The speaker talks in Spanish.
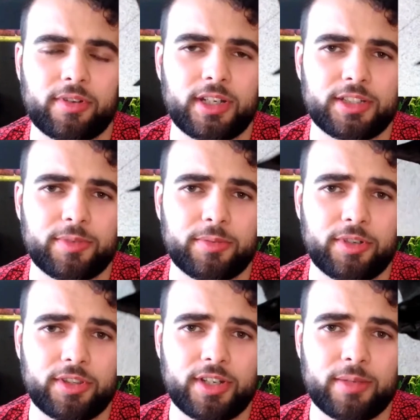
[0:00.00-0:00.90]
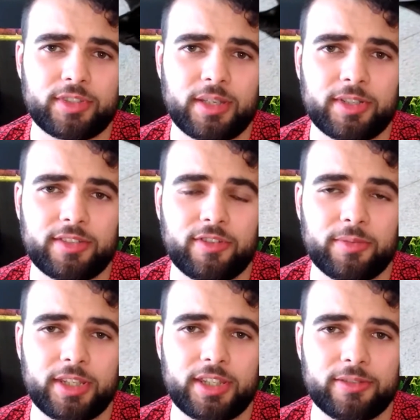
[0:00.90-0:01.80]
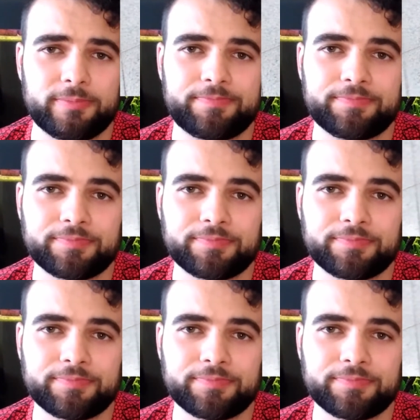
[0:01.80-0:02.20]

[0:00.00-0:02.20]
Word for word: les proporciona mucha más información.